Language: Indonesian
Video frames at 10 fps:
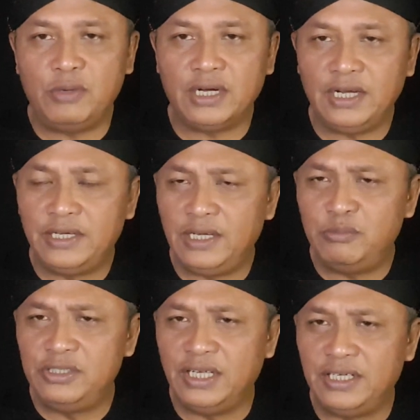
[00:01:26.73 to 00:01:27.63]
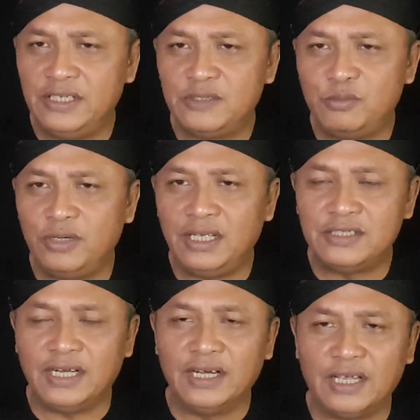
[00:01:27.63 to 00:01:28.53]
maka dia menjadi sebuah
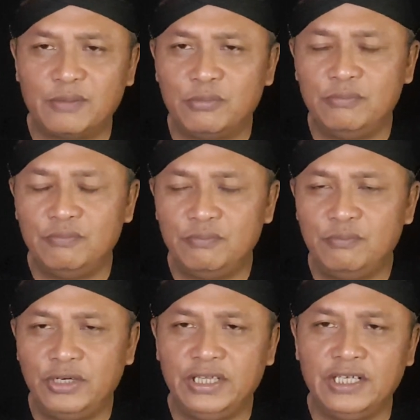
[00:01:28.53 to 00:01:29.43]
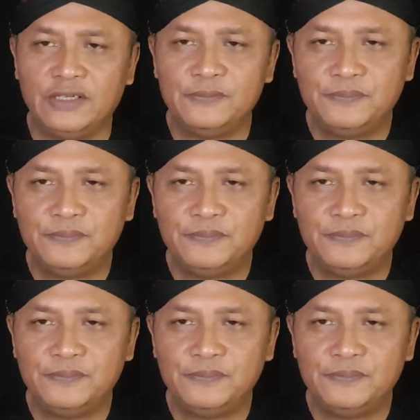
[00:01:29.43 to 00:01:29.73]
jangkar politik.